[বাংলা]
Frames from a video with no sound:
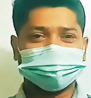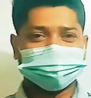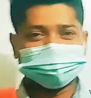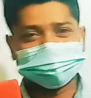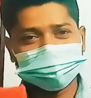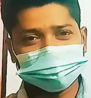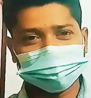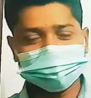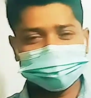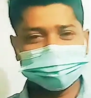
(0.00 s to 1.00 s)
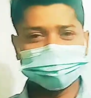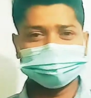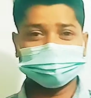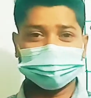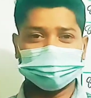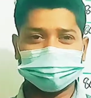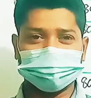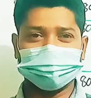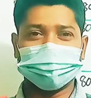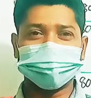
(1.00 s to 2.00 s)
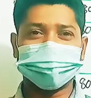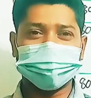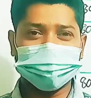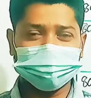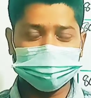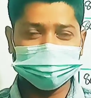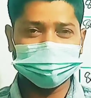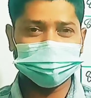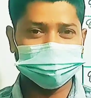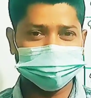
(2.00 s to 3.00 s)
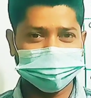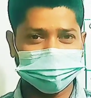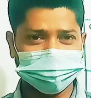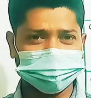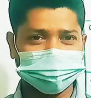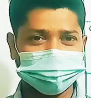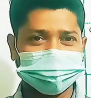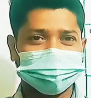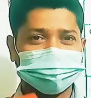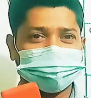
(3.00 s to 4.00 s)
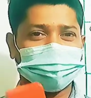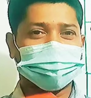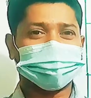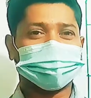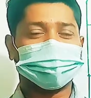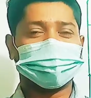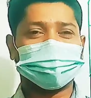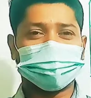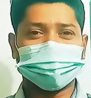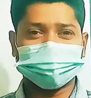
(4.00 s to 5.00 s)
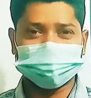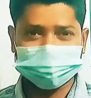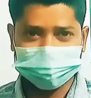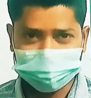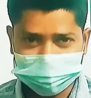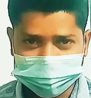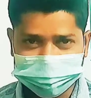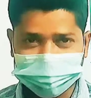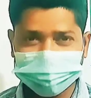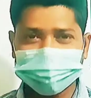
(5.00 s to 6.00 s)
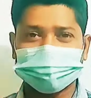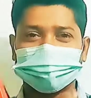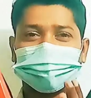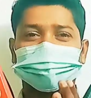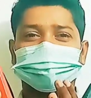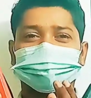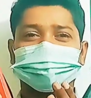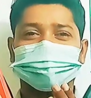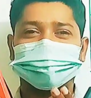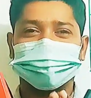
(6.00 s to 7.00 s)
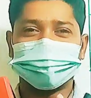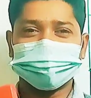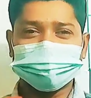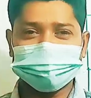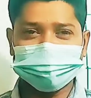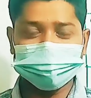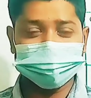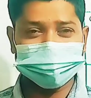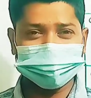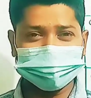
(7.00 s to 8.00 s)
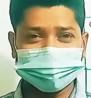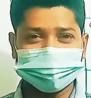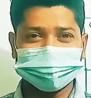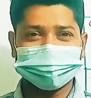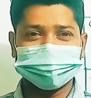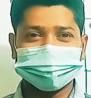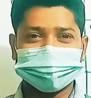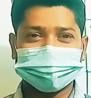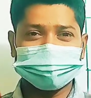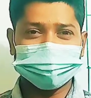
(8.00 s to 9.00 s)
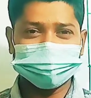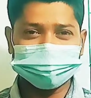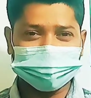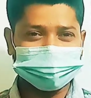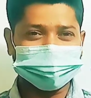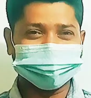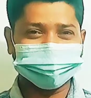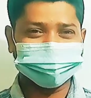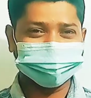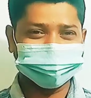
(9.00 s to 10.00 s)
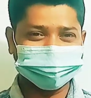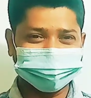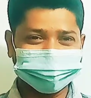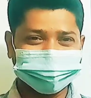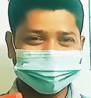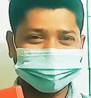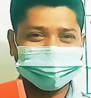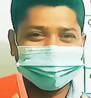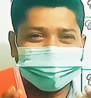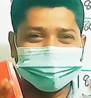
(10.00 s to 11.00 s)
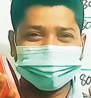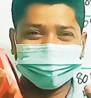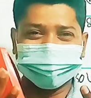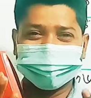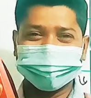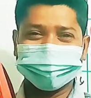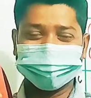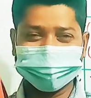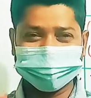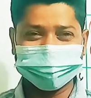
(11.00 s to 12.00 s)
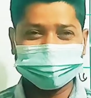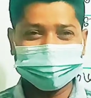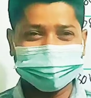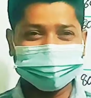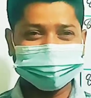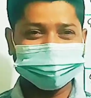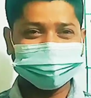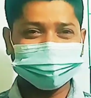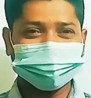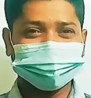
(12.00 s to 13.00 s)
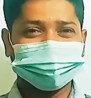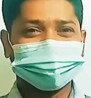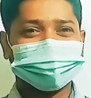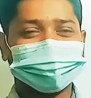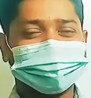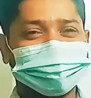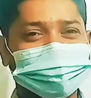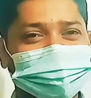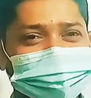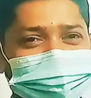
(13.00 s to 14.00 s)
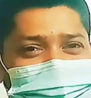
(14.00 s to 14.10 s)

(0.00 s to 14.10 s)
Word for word: ডিয়ার ভিউয়ার্স ল স্টাডি টোয়েন্টি ফোর চ্যানেলের পক্ষ থেকে সবাইকে অনেক অনেক শুভেচ্ছা এবং অভিনন্দন ডিয়ার ভিউয়ার্স প্যানাল কোডের ধারাবাহিক আলোচনায় এই